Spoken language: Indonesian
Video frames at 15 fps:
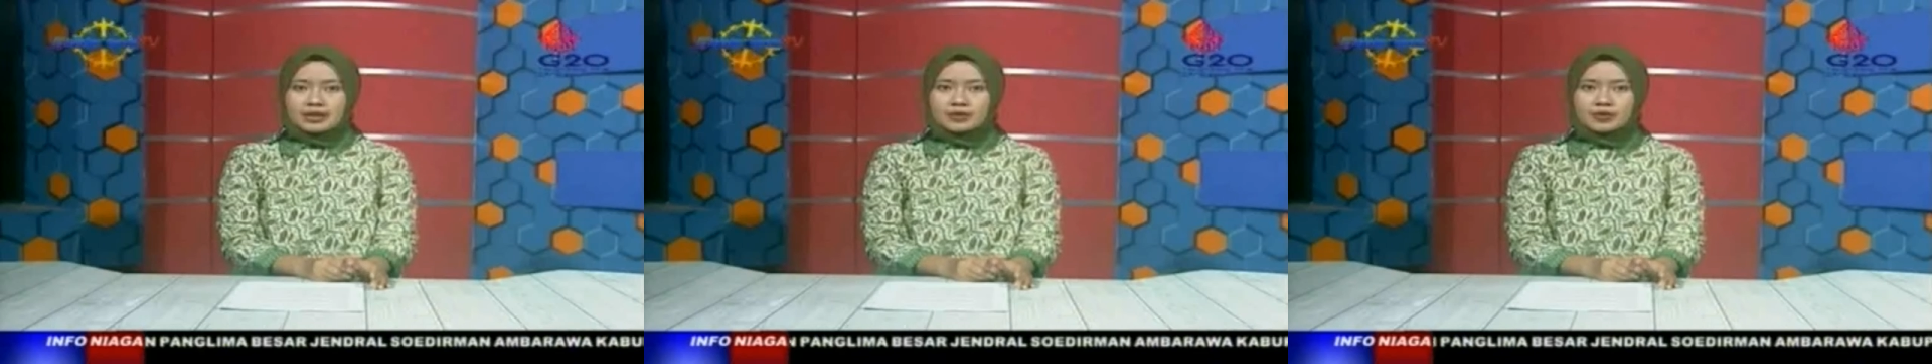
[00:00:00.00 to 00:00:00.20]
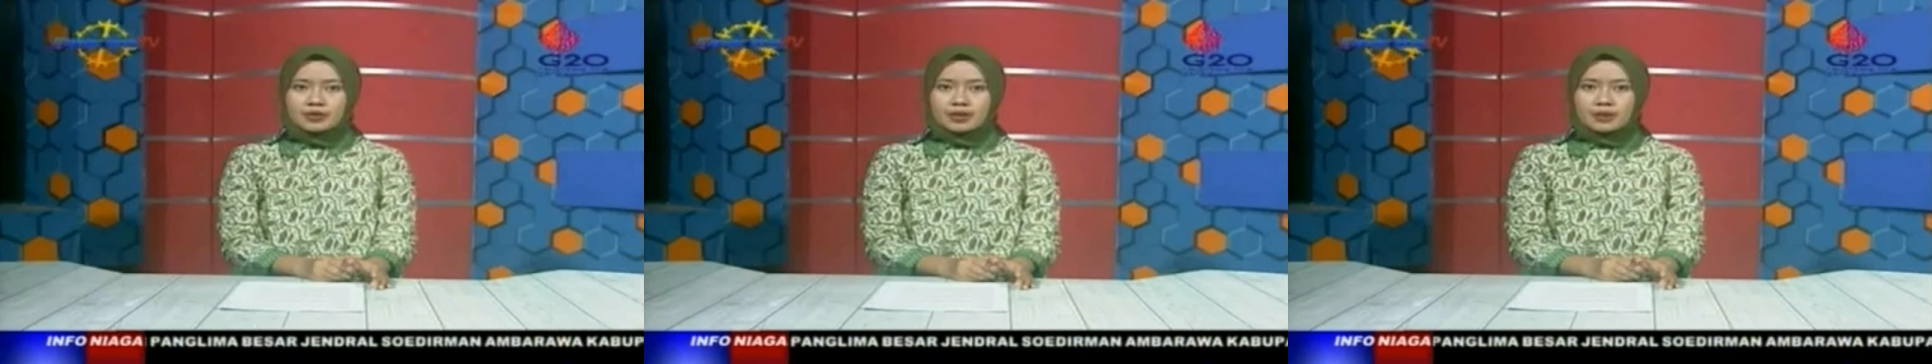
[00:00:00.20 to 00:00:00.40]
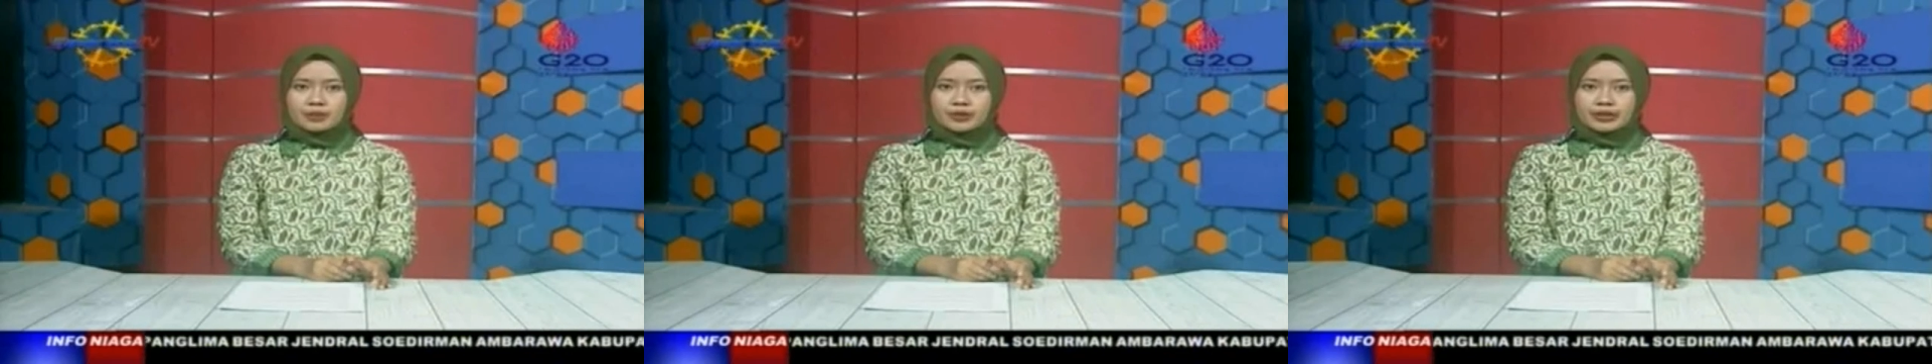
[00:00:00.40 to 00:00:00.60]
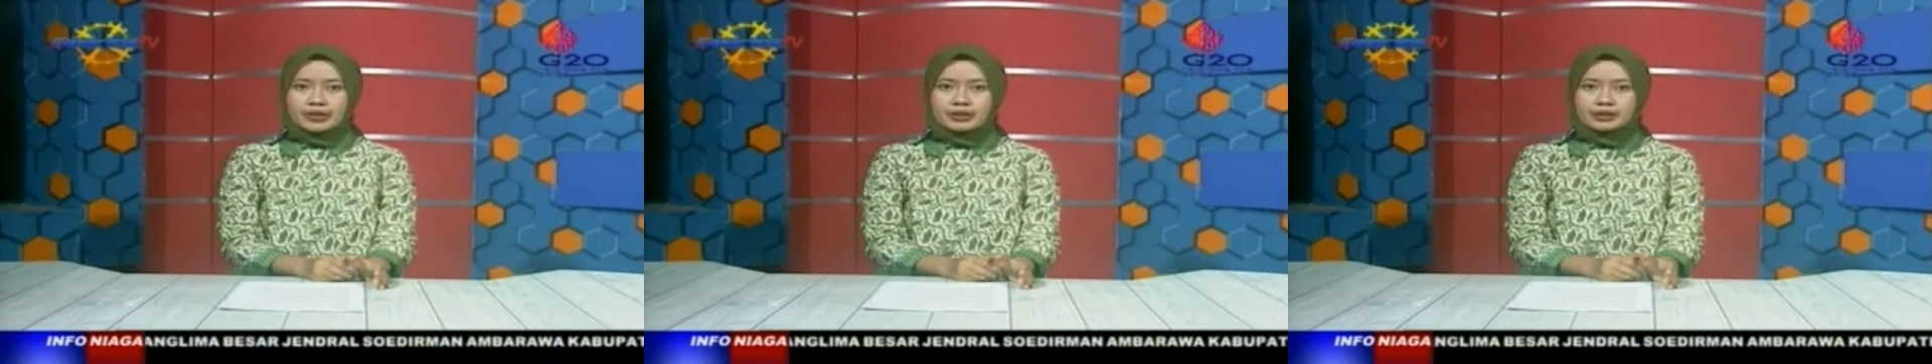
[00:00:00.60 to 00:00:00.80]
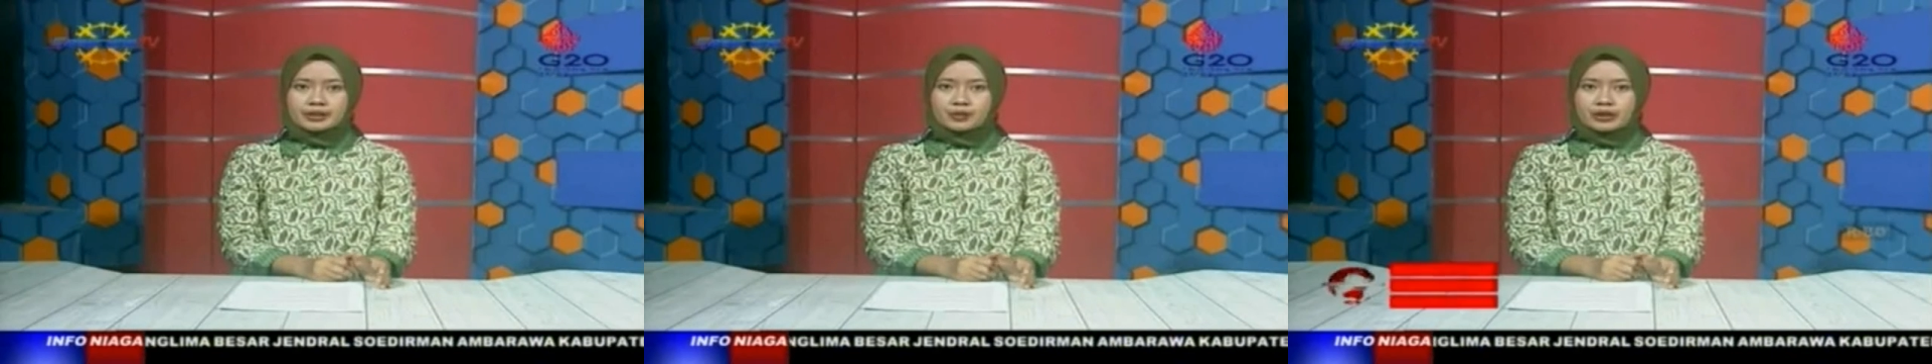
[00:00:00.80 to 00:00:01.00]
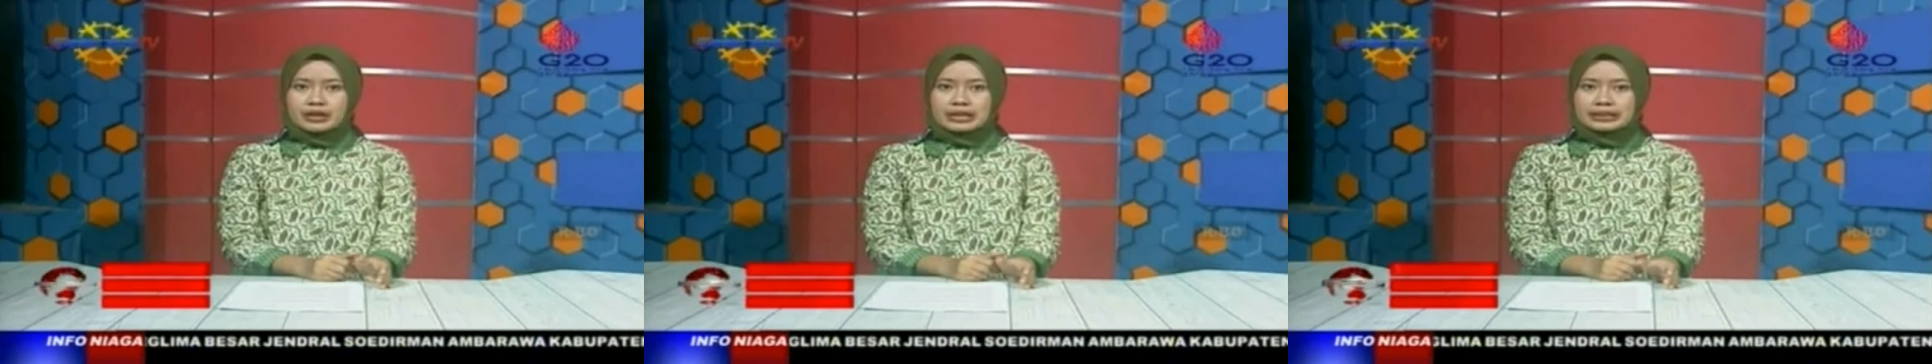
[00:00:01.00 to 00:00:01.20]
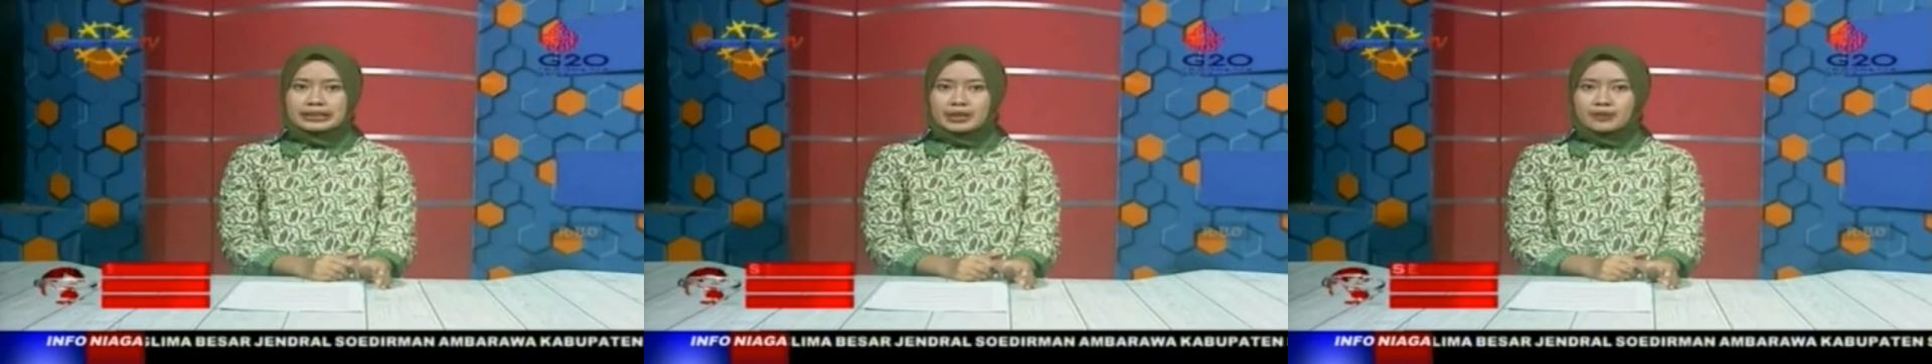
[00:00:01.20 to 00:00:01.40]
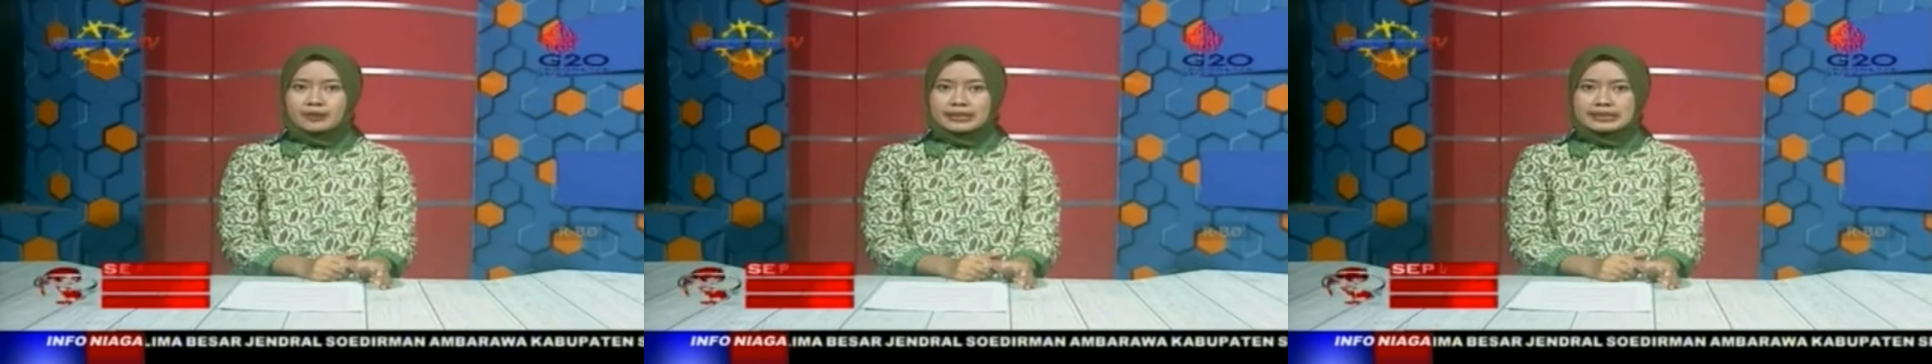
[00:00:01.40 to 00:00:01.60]
Seorang bocah ditemukan
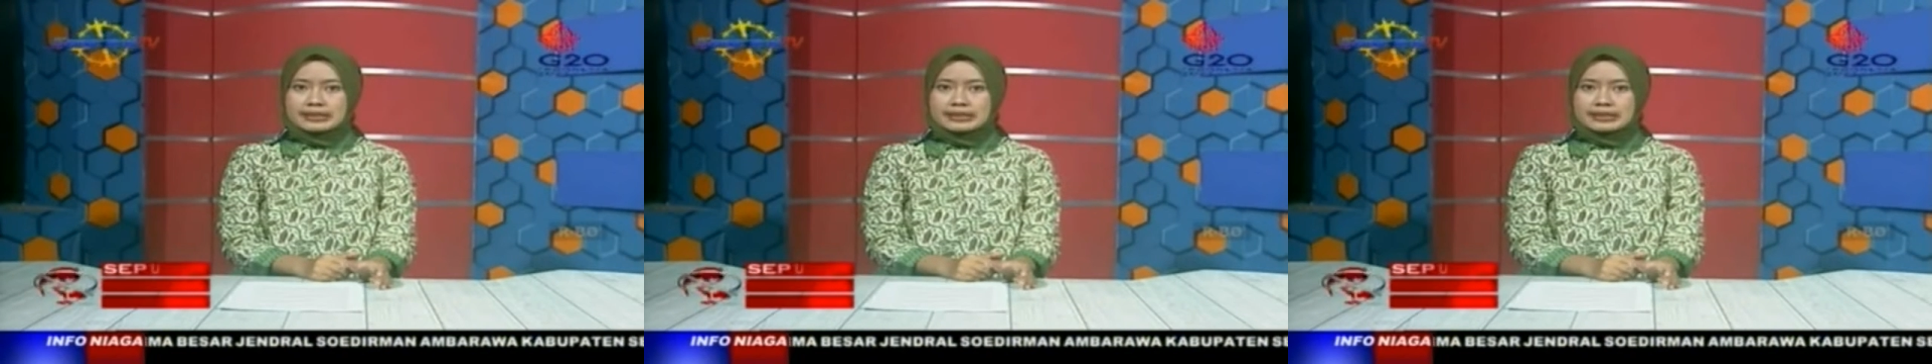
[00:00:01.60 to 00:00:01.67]
tewas